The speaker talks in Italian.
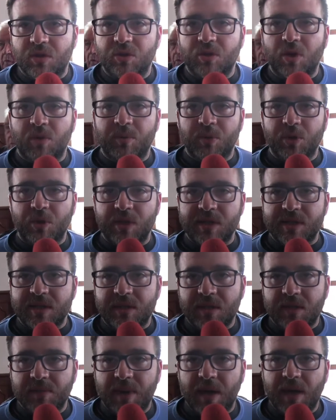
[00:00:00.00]
non dormo da una
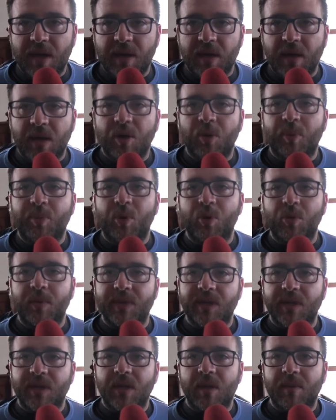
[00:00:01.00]
settimana e ho
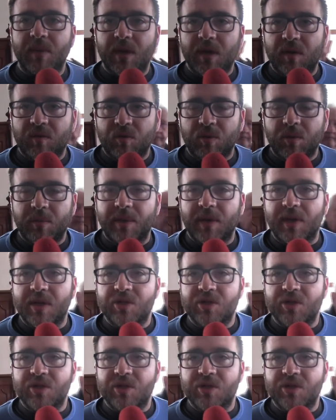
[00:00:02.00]
paura di andare al lavoro per